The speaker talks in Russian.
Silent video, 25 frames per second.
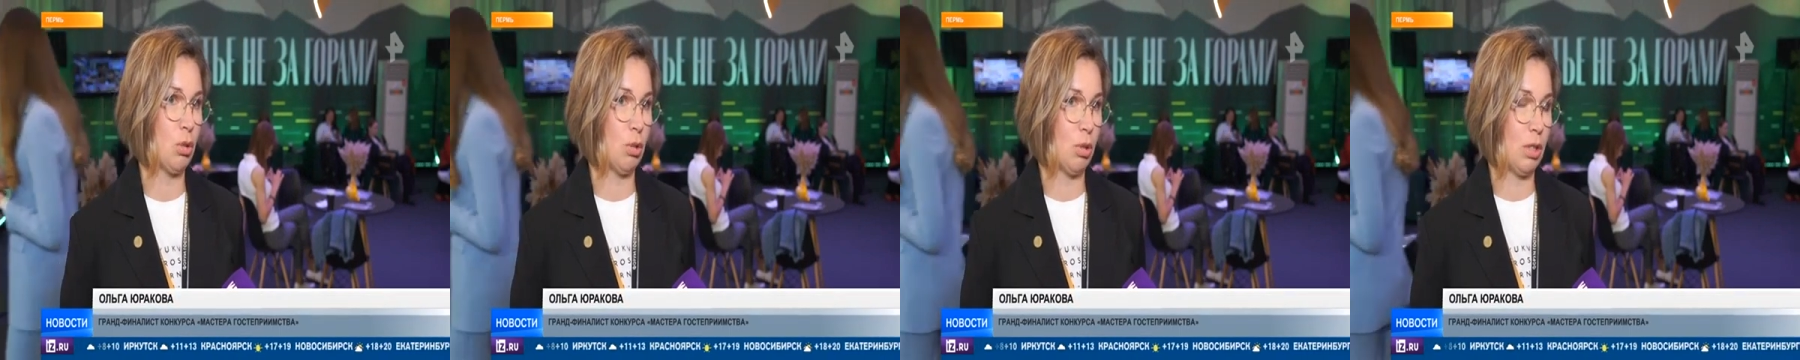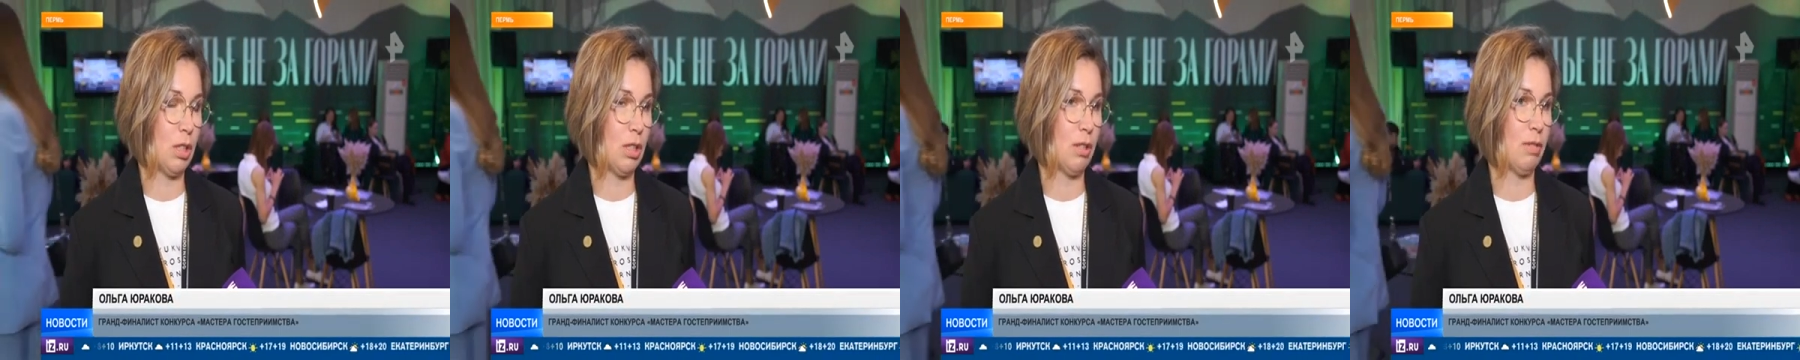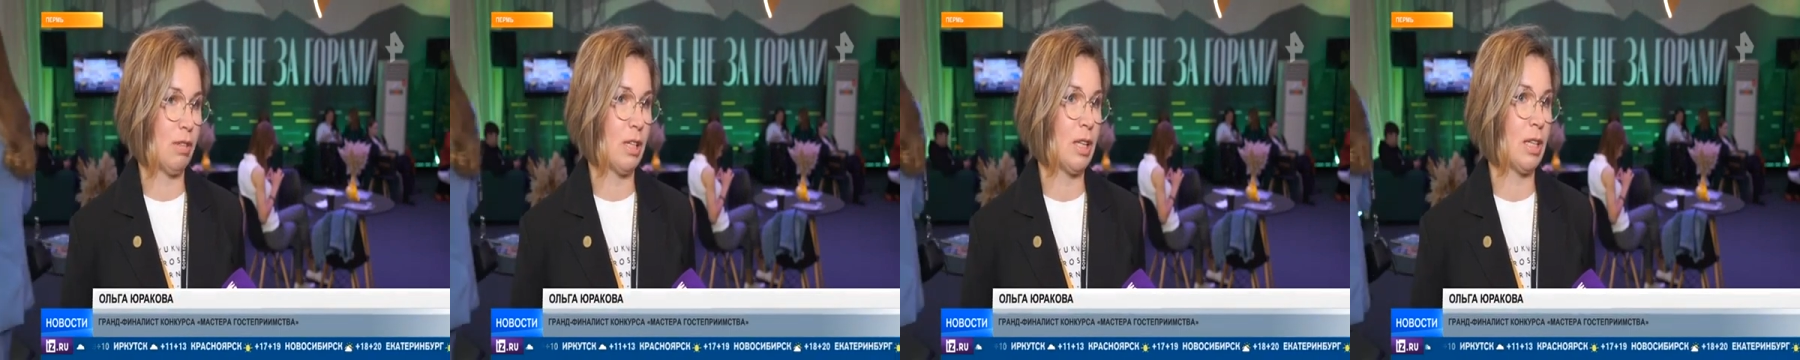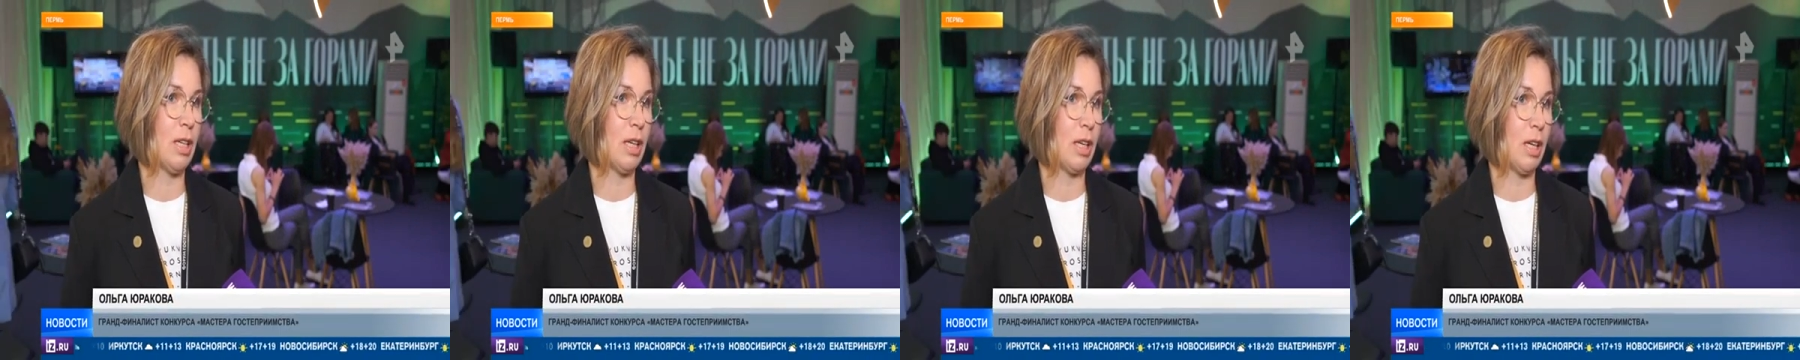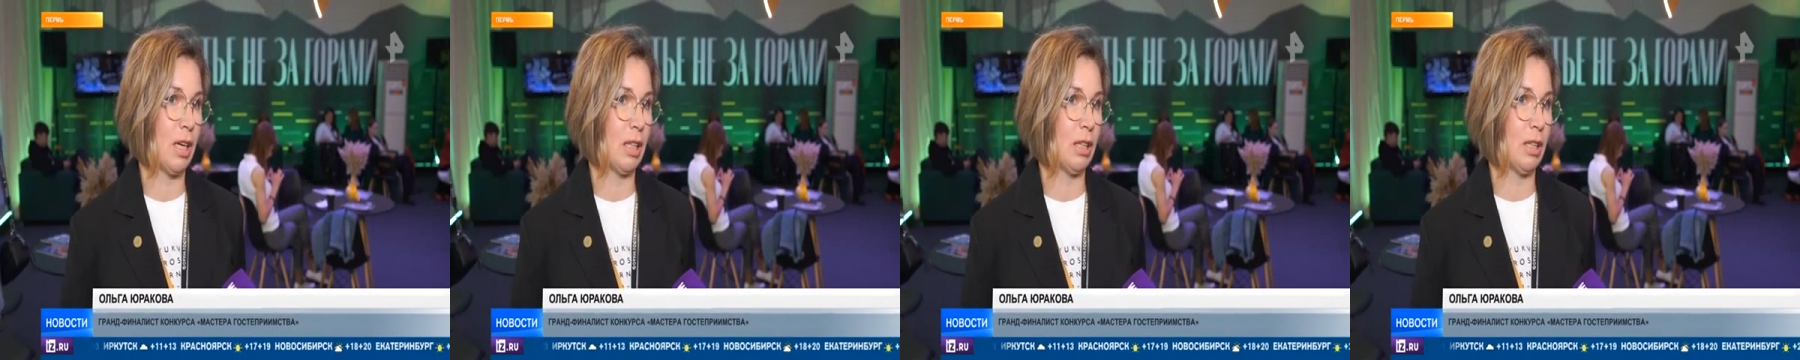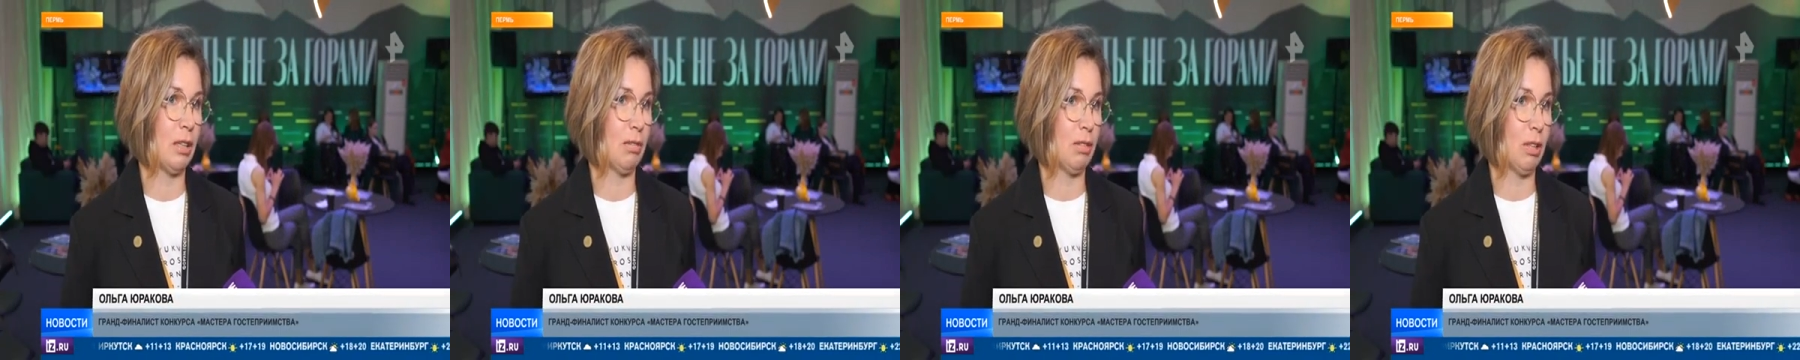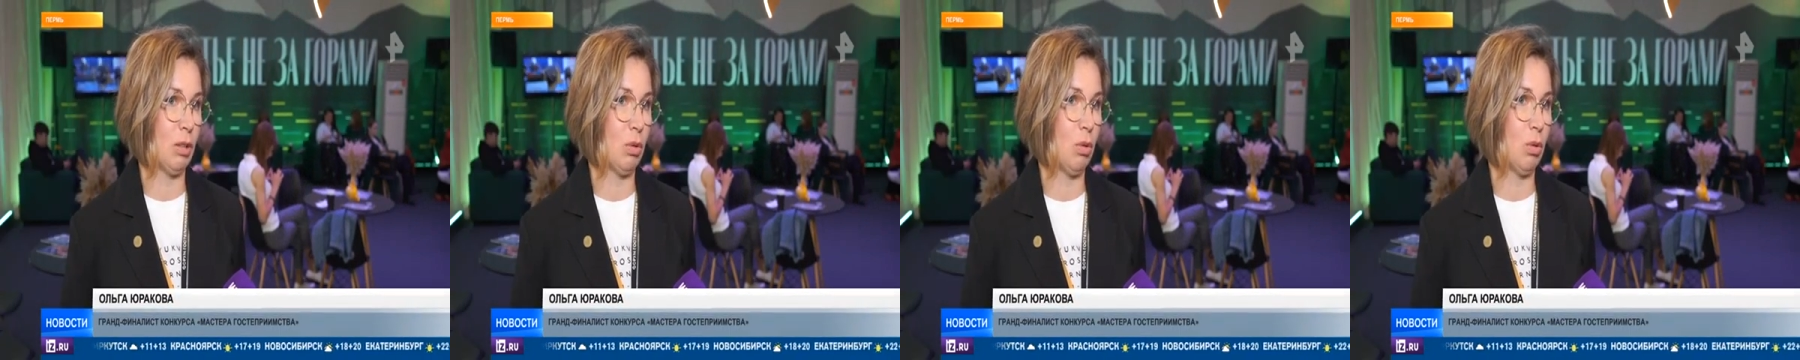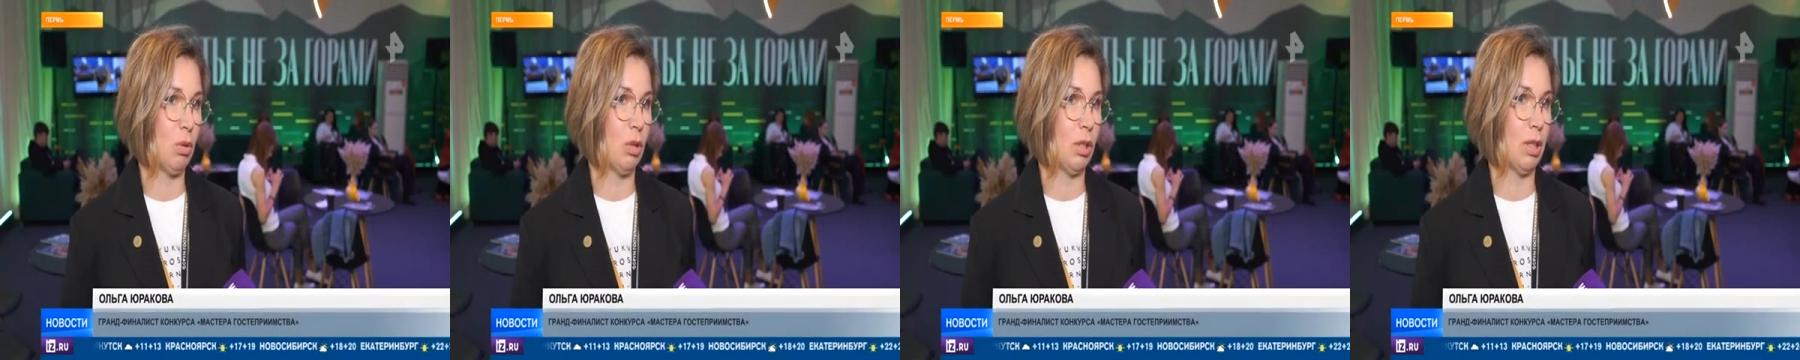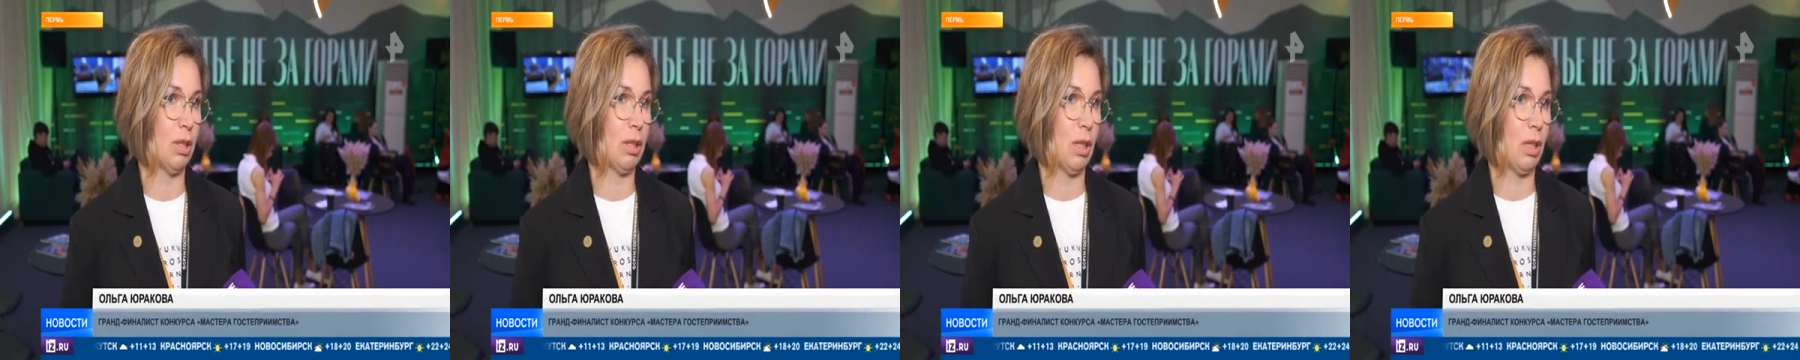действительно кадровый
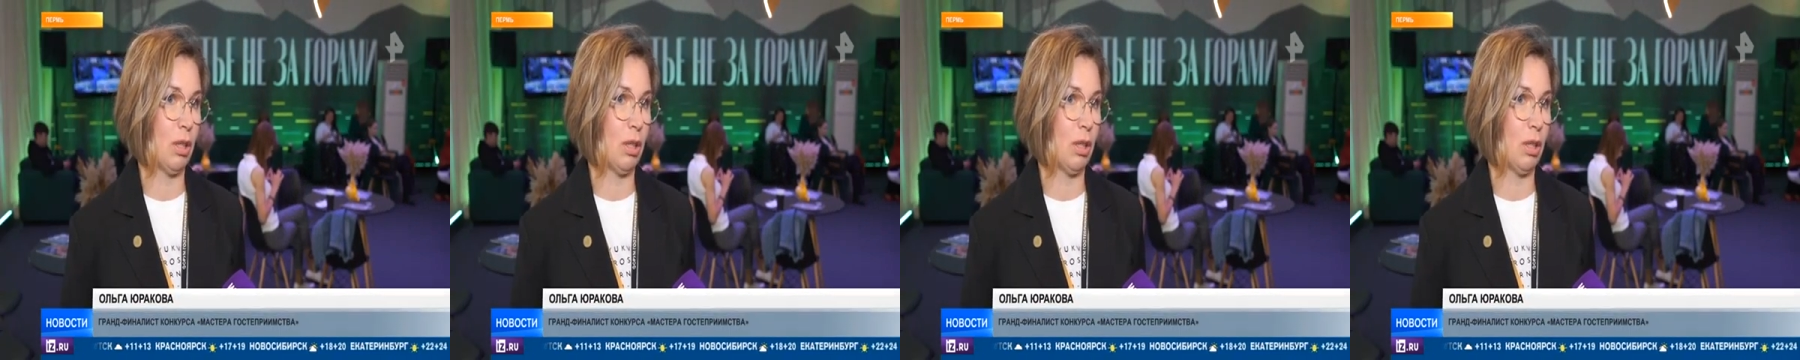голод